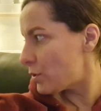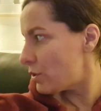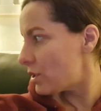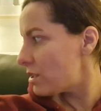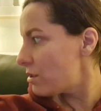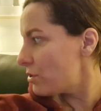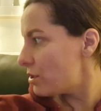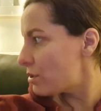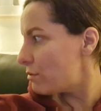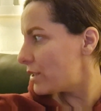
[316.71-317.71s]
poszła do siebie, co
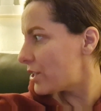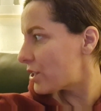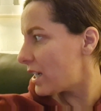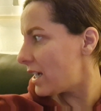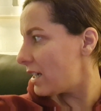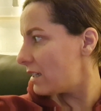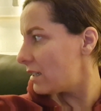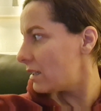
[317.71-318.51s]
Ci jest, Luneczka?